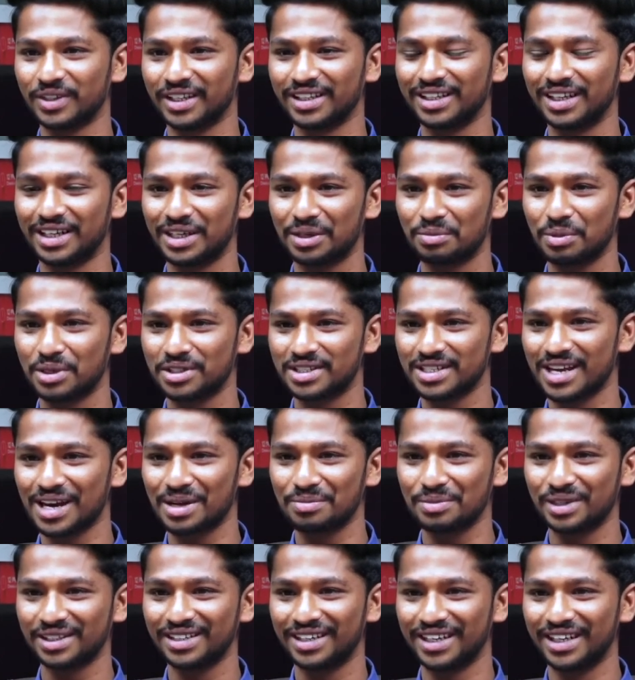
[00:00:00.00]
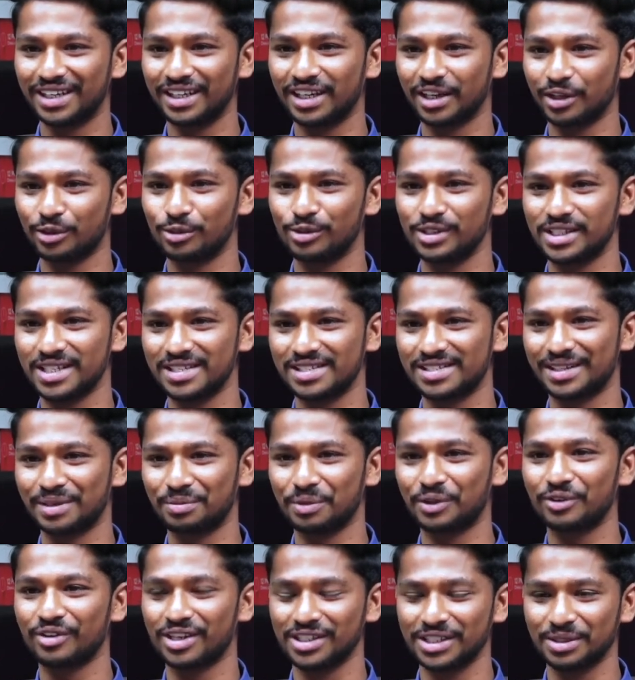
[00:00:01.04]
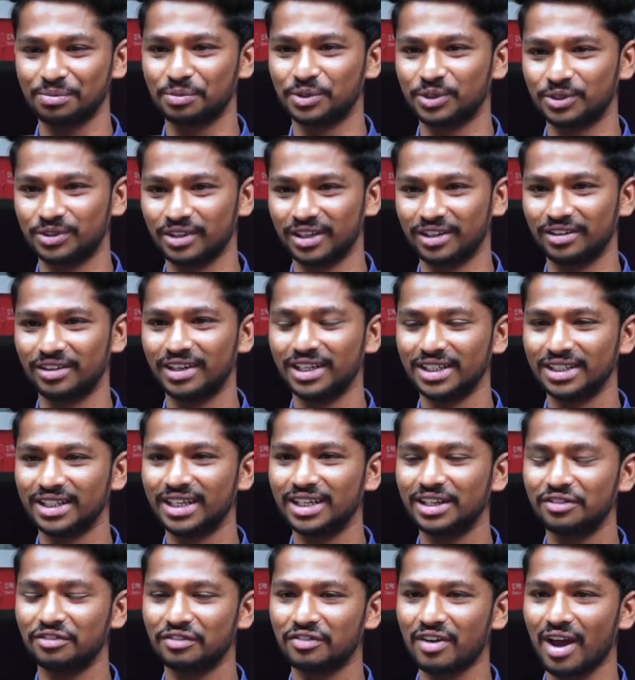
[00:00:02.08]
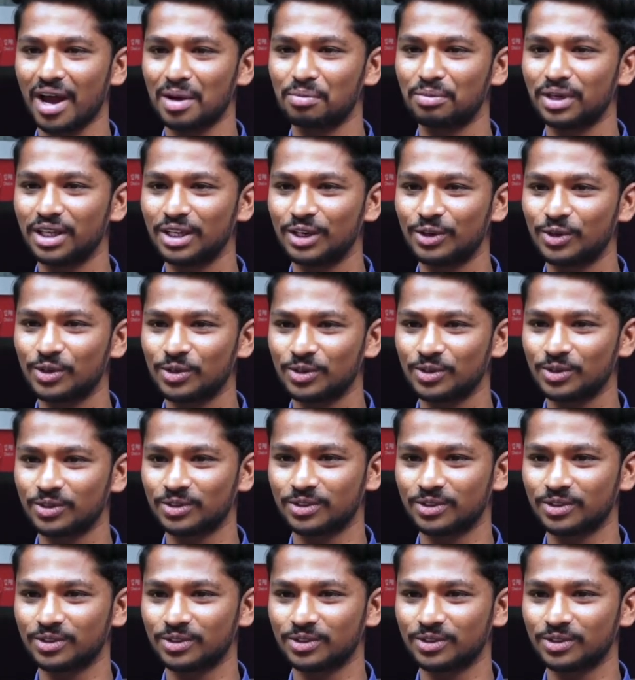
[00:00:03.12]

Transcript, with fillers: ఎందుకంటే మేము చాలామందిని ఇంటర్వ్యూలు చేసేటప్పుడు వాళ్ళు చెప్తూ ఉంటారు ఏంటి ఫ్యామిలీలో